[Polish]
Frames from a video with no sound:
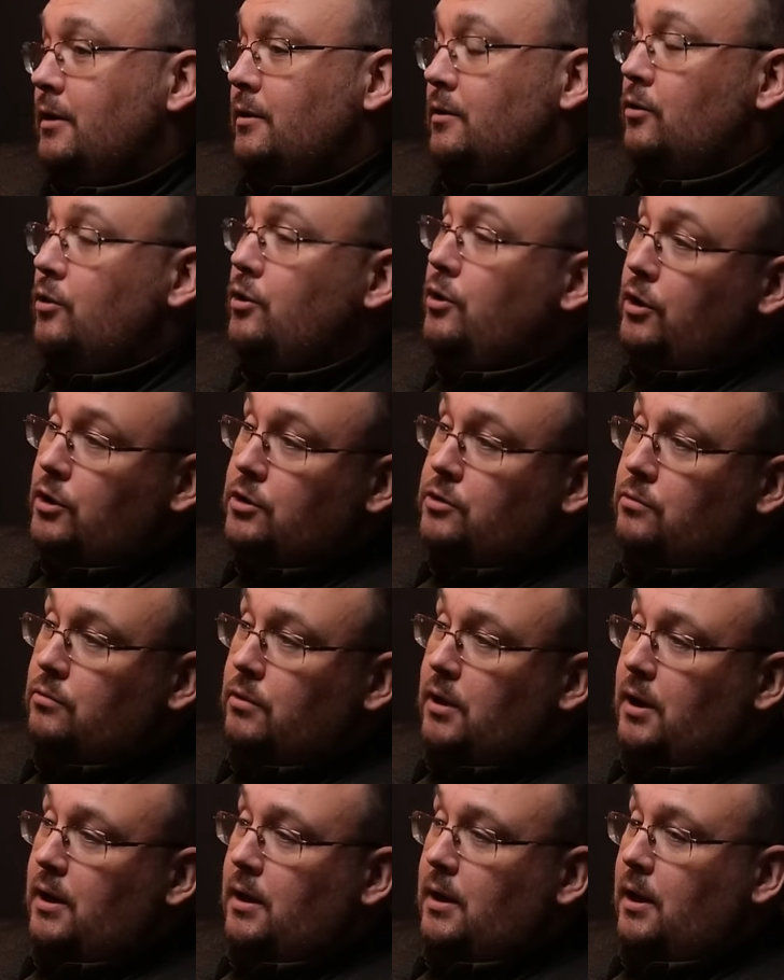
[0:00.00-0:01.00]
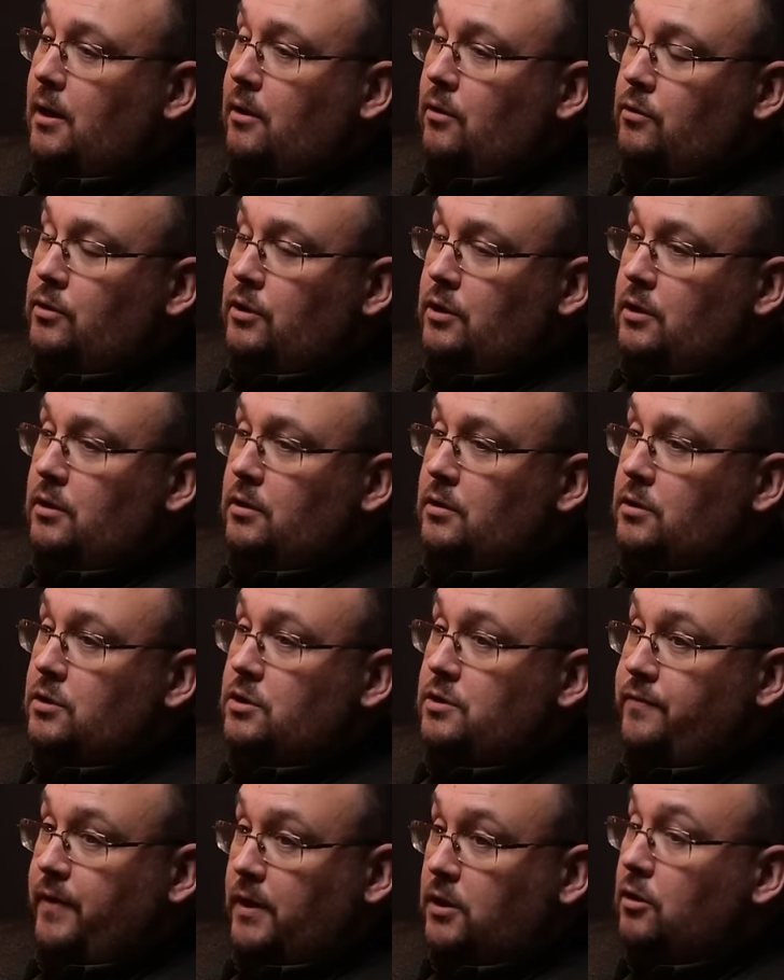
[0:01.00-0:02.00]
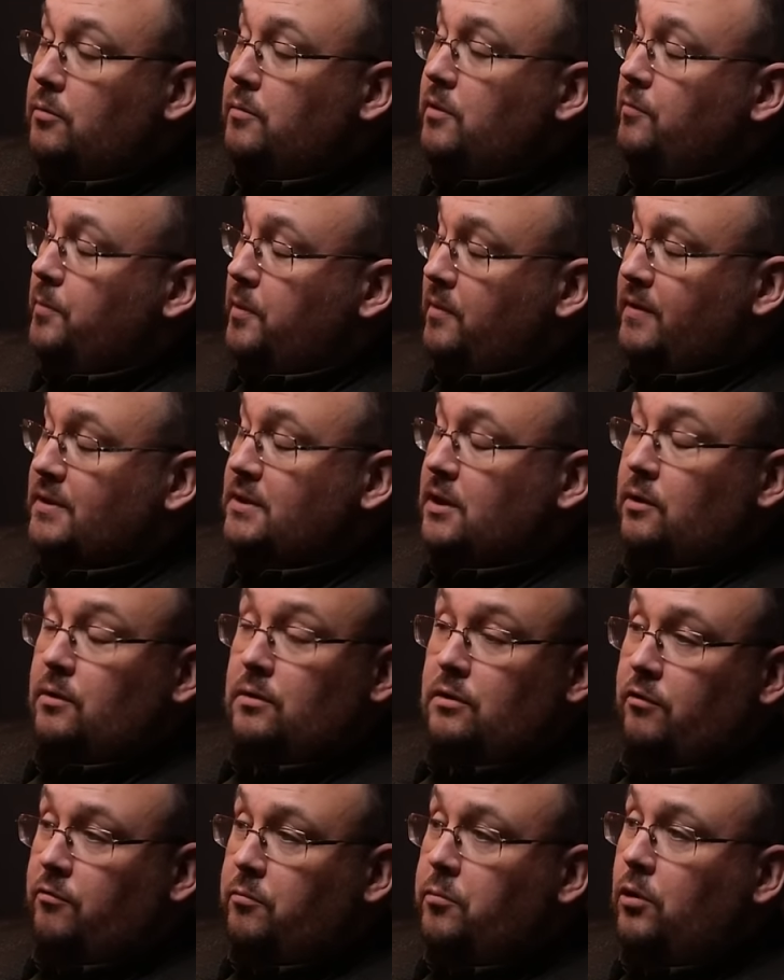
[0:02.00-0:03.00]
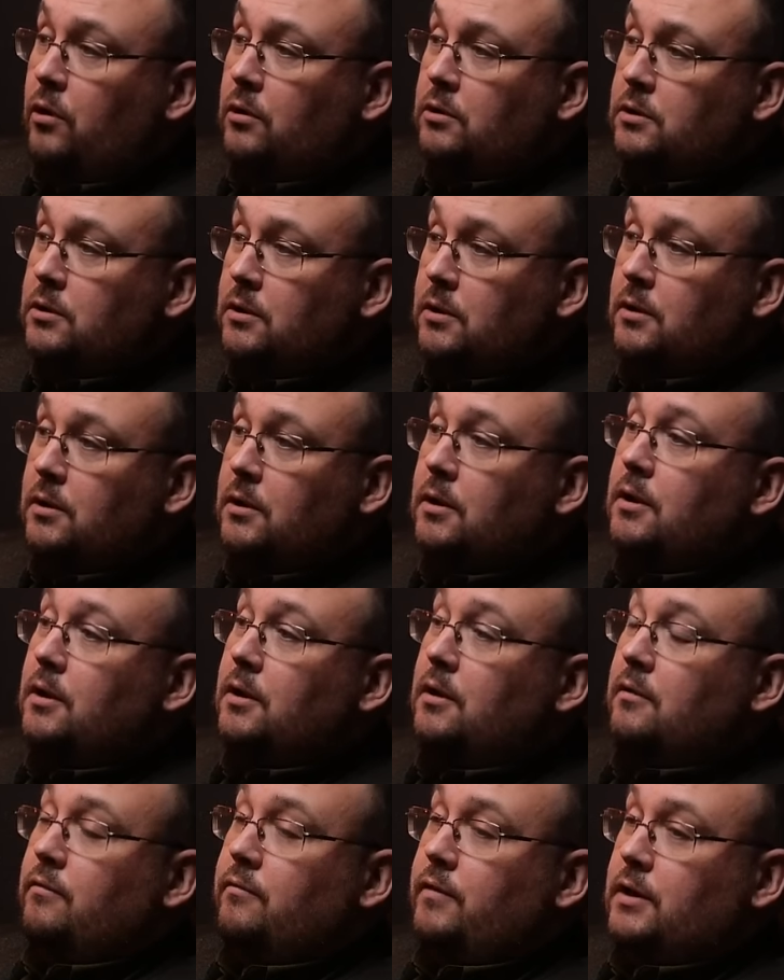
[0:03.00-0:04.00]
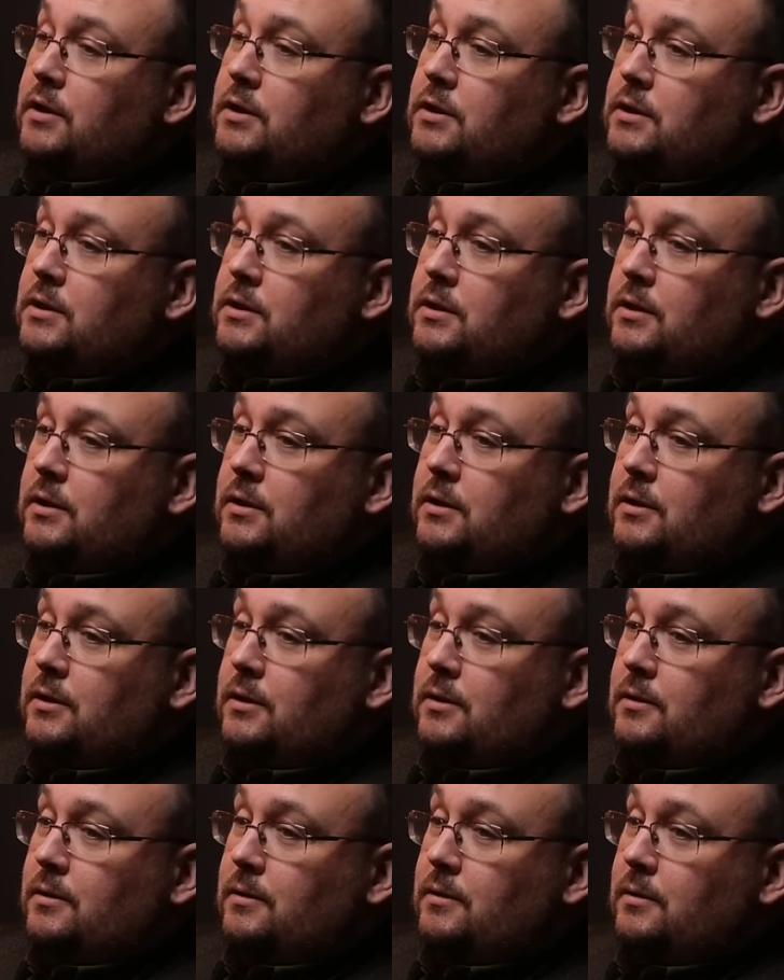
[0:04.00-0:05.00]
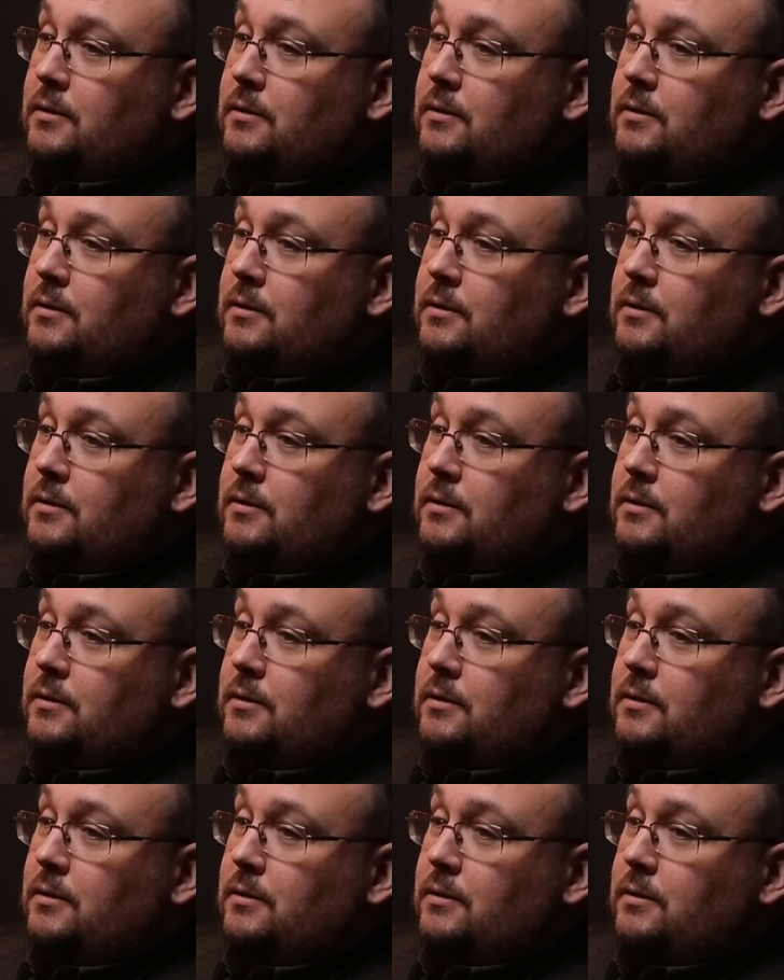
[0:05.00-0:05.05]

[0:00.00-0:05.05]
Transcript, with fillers: no i ich słucha, a oni świadomie wprowadzają go w błąd. Więc e,